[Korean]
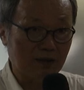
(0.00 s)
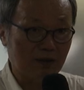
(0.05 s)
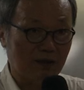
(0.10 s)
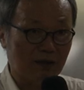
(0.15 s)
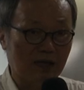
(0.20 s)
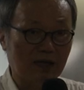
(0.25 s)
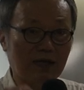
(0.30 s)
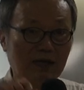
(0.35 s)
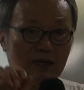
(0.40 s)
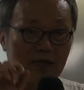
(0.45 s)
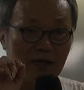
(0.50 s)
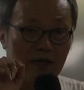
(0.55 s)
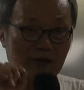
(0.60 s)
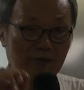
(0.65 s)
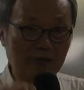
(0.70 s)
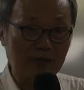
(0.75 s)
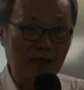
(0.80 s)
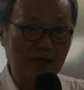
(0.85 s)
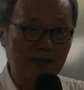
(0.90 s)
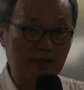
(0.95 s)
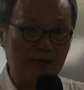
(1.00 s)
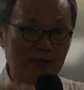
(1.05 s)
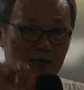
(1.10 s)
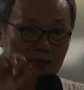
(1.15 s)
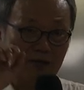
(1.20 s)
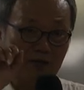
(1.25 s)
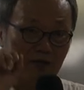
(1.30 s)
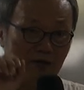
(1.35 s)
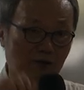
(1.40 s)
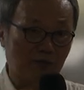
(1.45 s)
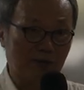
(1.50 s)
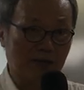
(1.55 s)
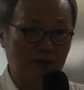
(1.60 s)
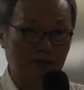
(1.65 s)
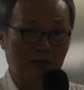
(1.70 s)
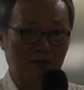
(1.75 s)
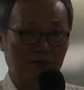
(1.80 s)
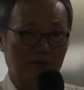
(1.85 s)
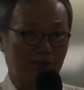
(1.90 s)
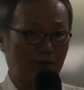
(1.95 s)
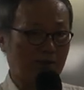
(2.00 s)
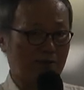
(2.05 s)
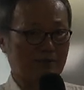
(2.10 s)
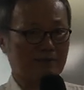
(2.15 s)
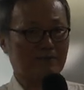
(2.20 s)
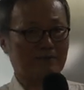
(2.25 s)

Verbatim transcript: 걸 아우라를 경험했다고 그래요.